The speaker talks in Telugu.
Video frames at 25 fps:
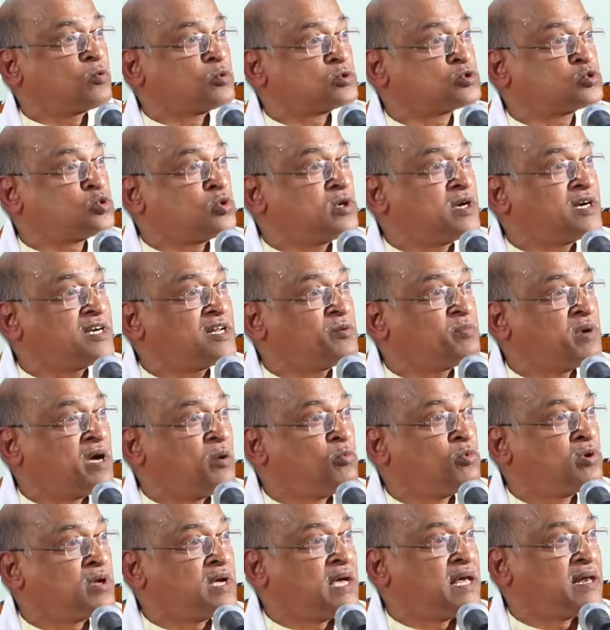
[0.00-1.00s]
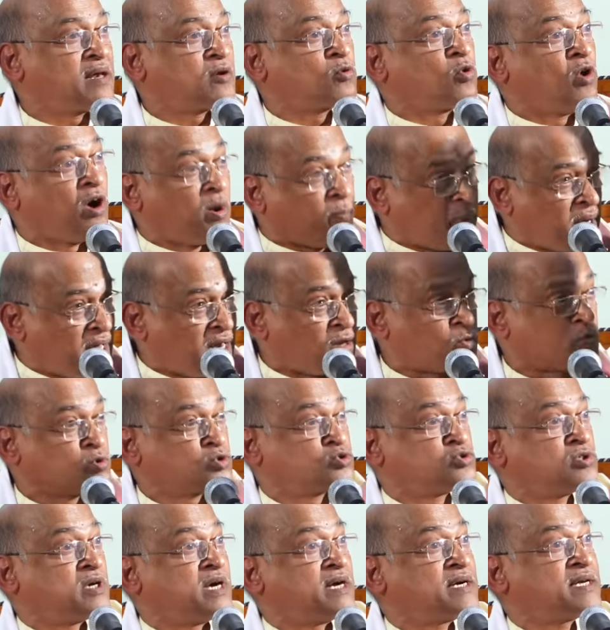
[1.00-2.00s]
కృష్ణుడు అంటే మామూలుగా అన్నారు గోపాల
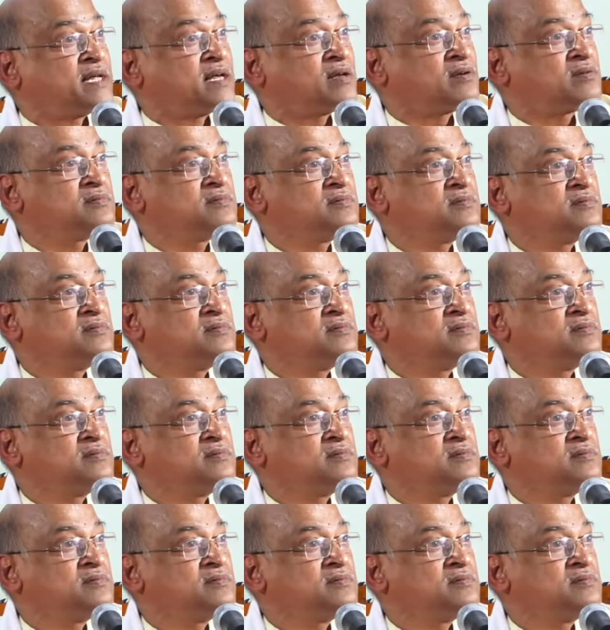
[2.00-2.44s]
కృష్ణుడు అంటారు